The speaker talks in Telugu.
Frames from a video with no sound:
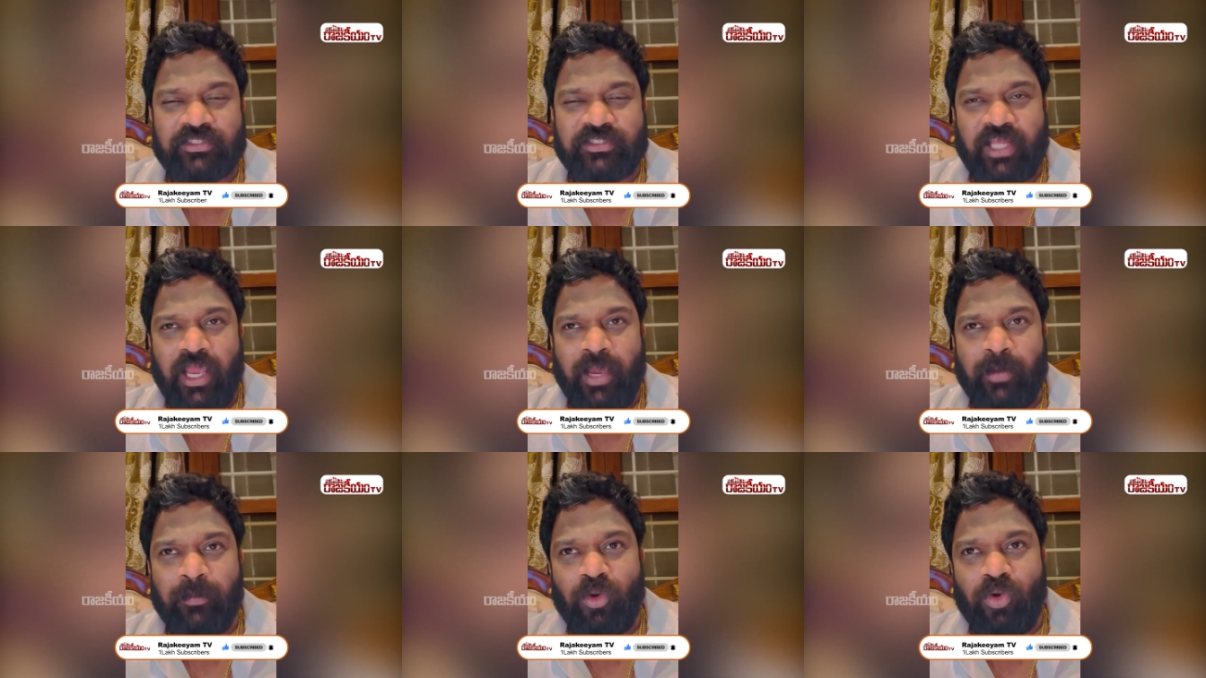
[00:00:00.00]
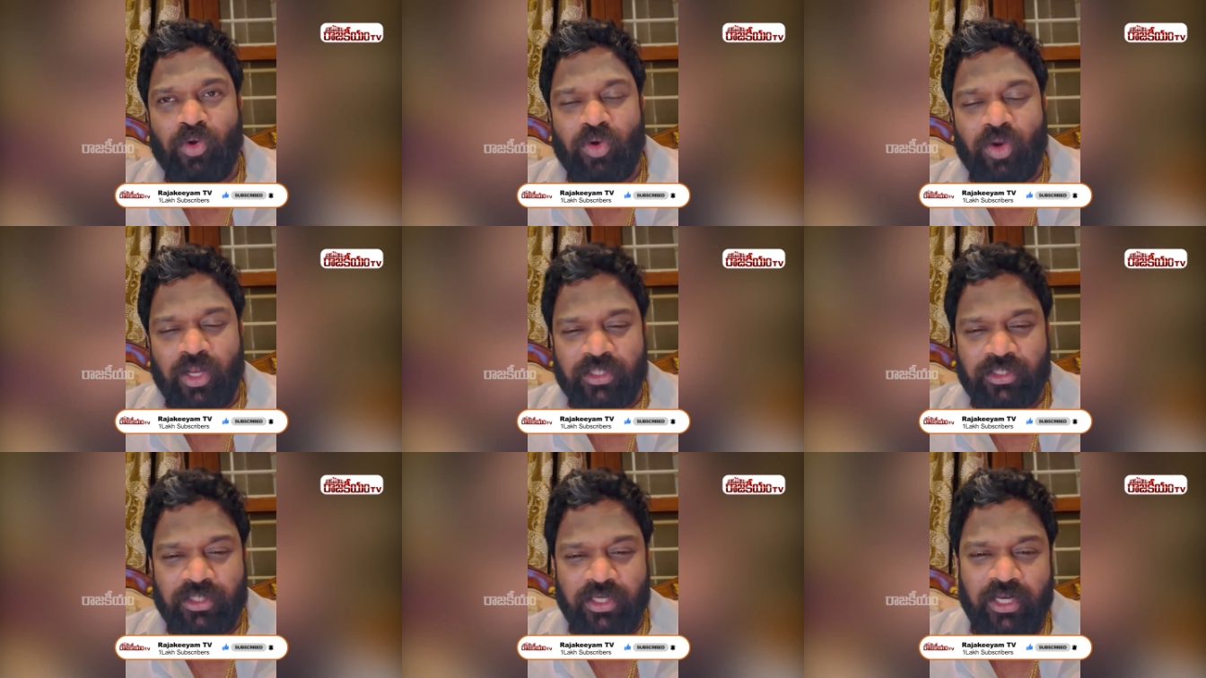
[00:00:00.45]
స్కామ్ లో ఉన్న
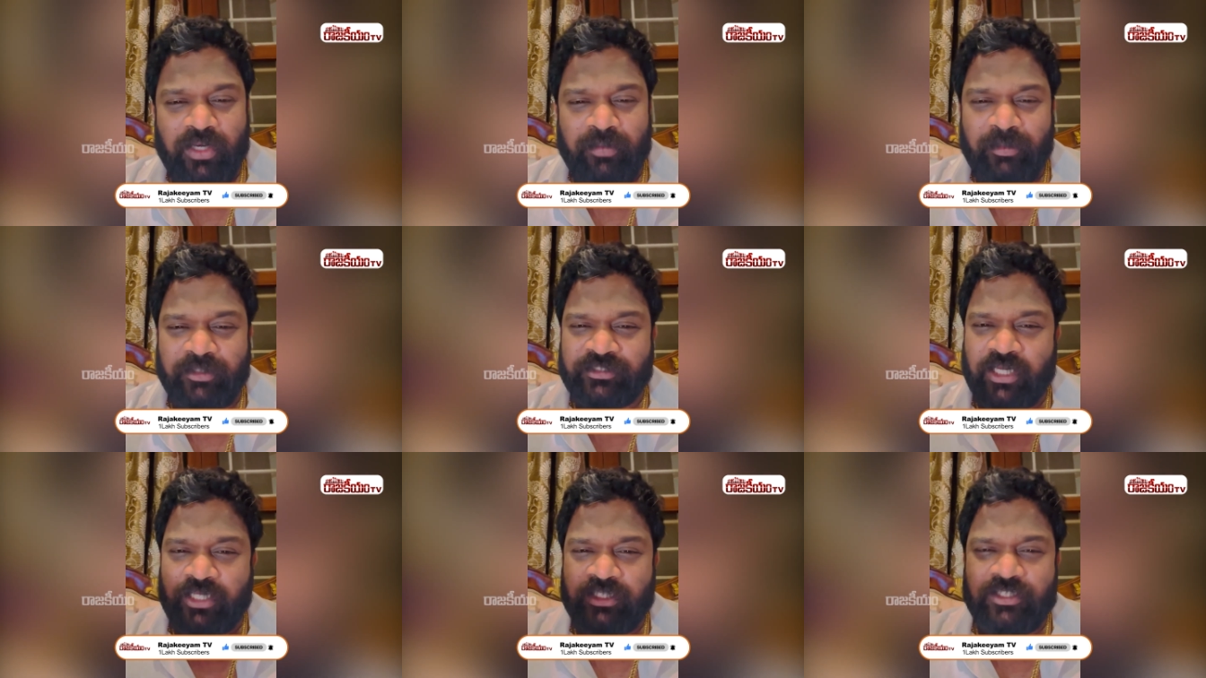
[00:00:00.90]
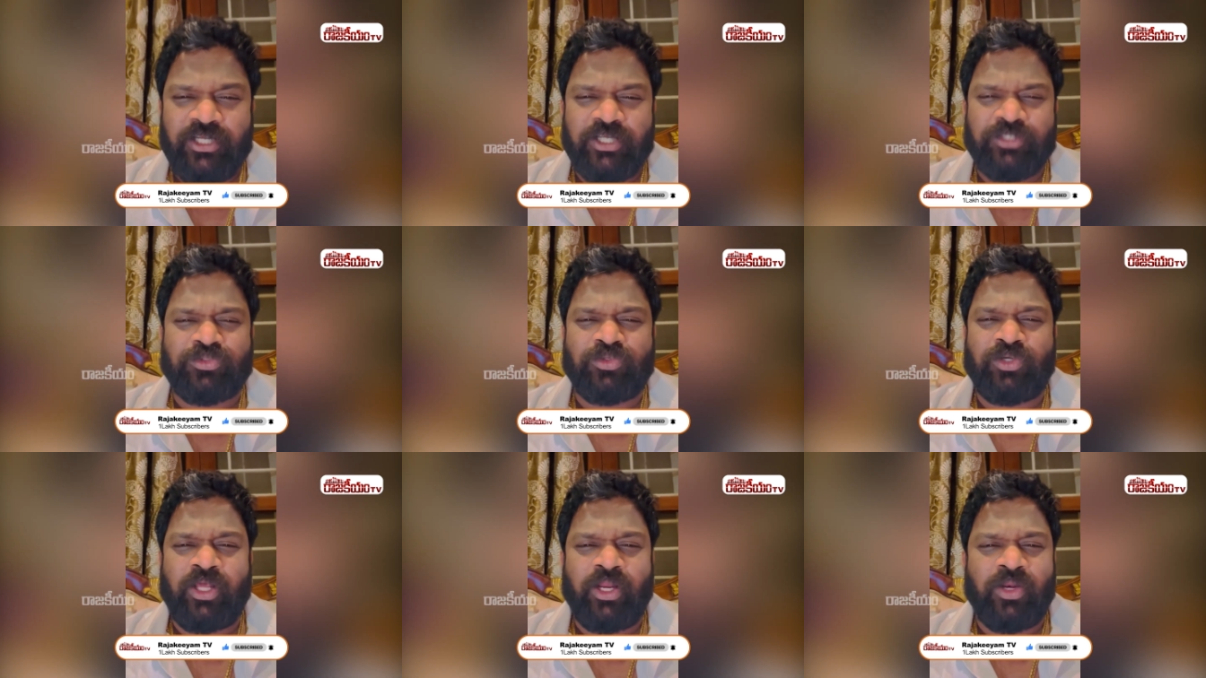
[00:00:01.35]
వాళ్ళందరూ వెళ్ళి మసాజులు
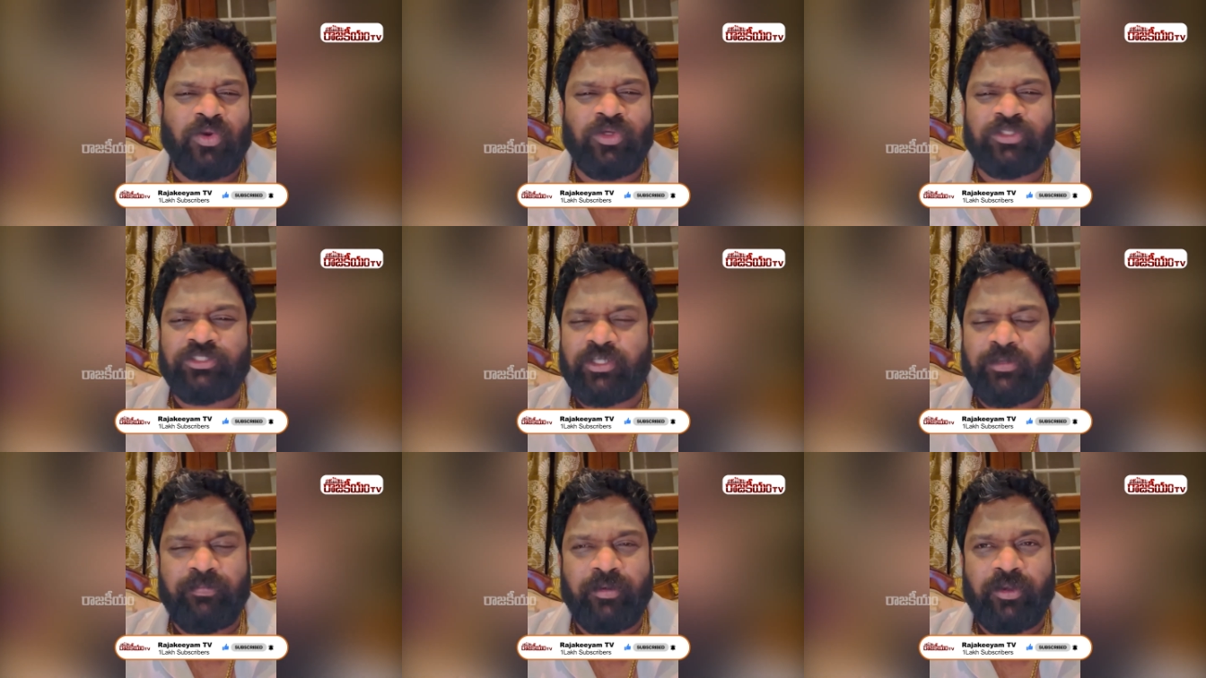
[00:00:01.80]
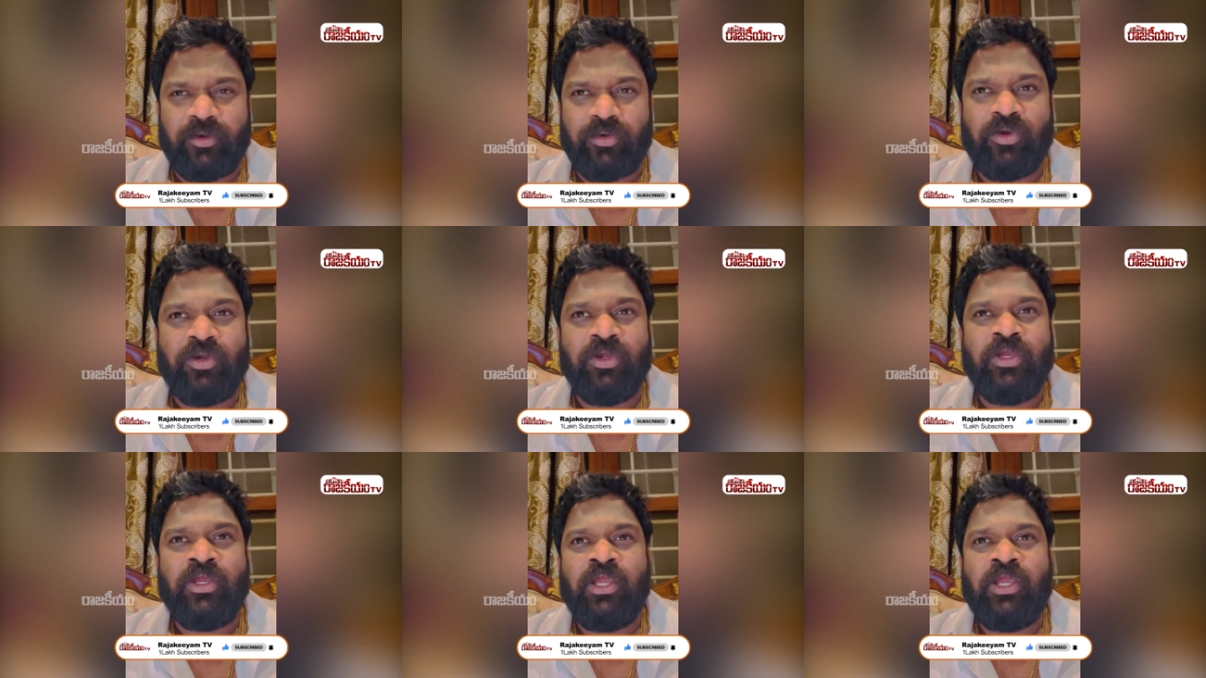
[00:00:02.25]
చేసుకుంటారని కూడా చెప్పారు